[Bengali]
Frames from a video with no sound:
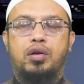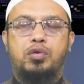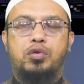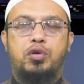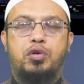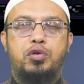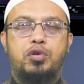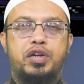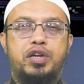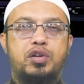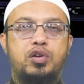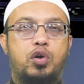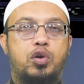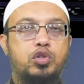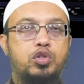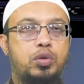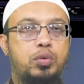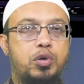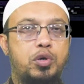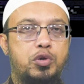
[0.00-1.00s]
কখনো এটি
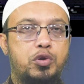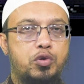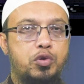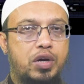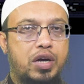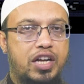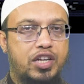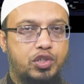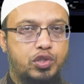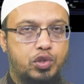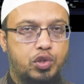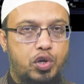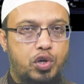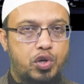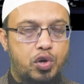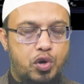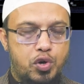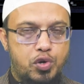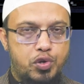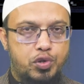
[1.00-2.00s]
অর্থবহ কোনো কাজ
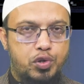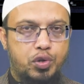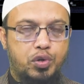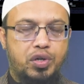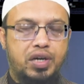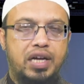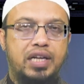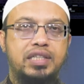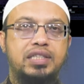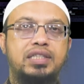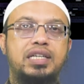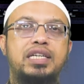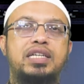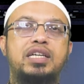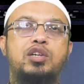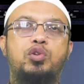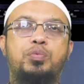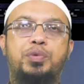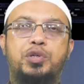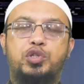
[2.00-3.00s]
নয় অনর্থক কাজ
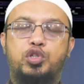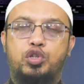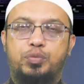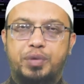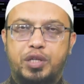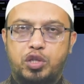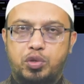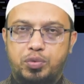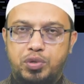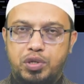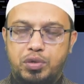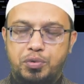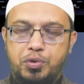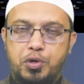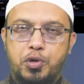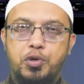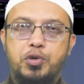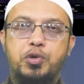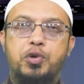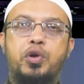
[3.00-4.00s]
এটাকে উপার্জনের মাধ্যম হিসেবে
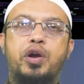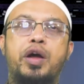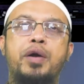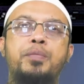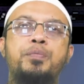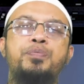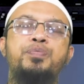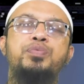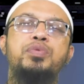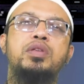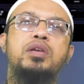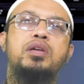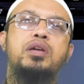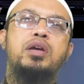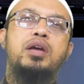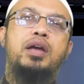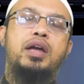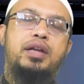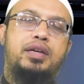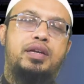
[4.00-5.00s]
গ্রহণ করা
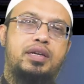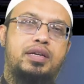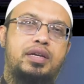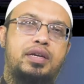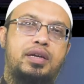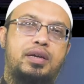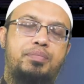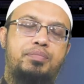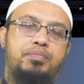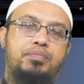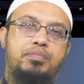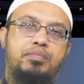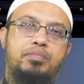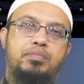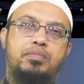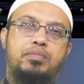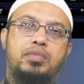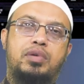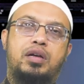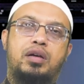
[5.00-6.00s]
এটাকে
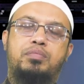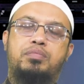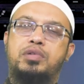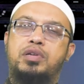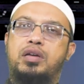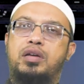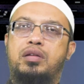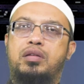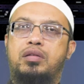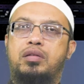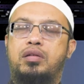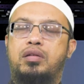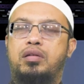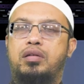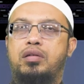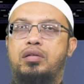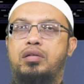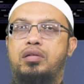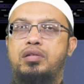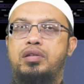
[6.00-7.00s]
আপনার
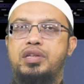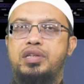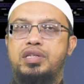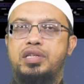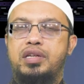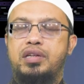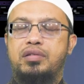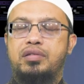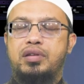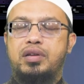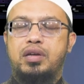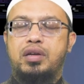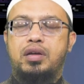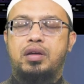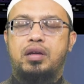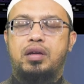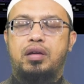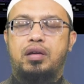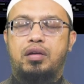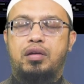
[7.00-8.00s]
নিজের
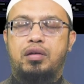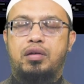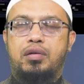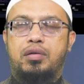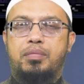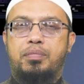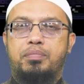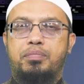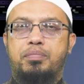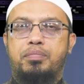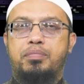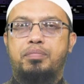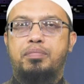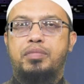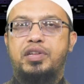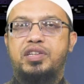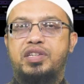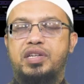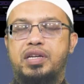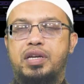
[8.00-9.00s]

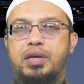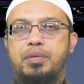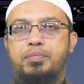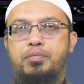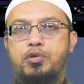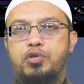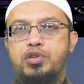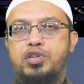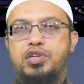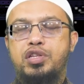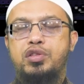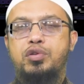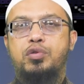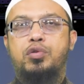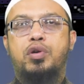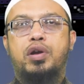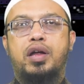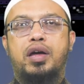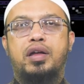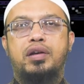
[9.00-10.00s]
নিজেকে প্রতিষ্ঠিত
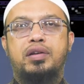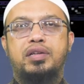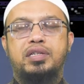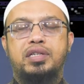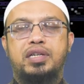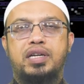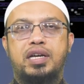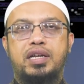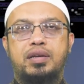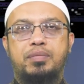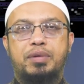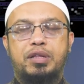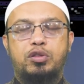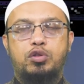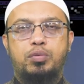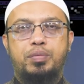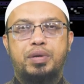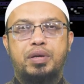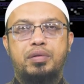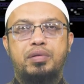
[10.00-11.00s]
করা নিজেকে এর
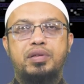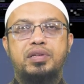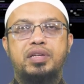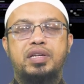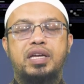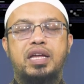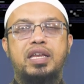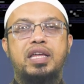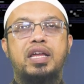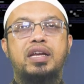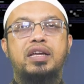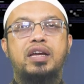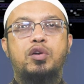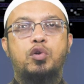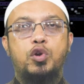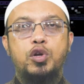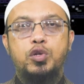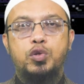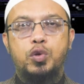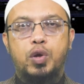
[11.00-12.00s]
মাধ্যমে নিজের ক্যারিয়ারকে
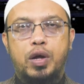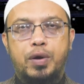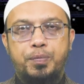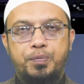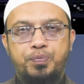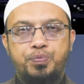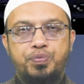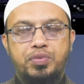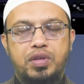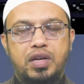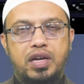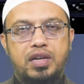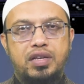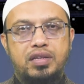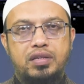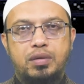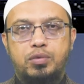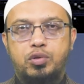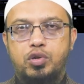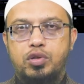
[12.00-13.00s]
গড়ে তোলা এটি
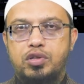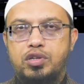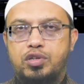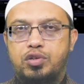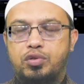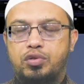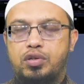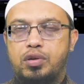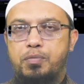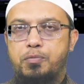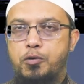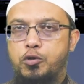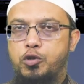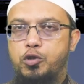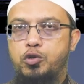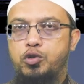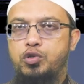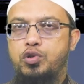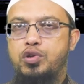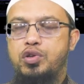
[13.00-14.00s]
ইসলামশীল দৃষ্টিকোণ থেকে
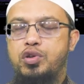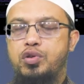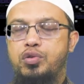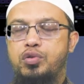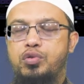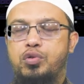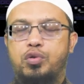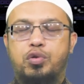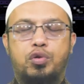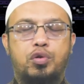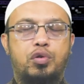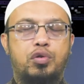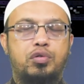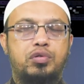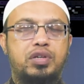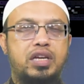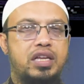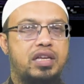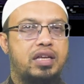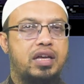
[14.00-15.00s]
প্রশংসনীয় কোনো
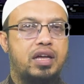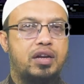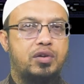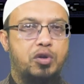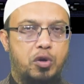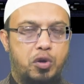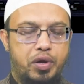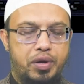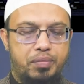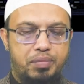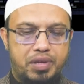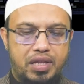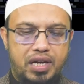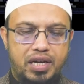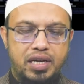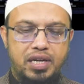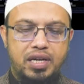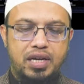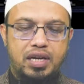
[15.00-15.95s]
কেরিয়ার নয় বিধায়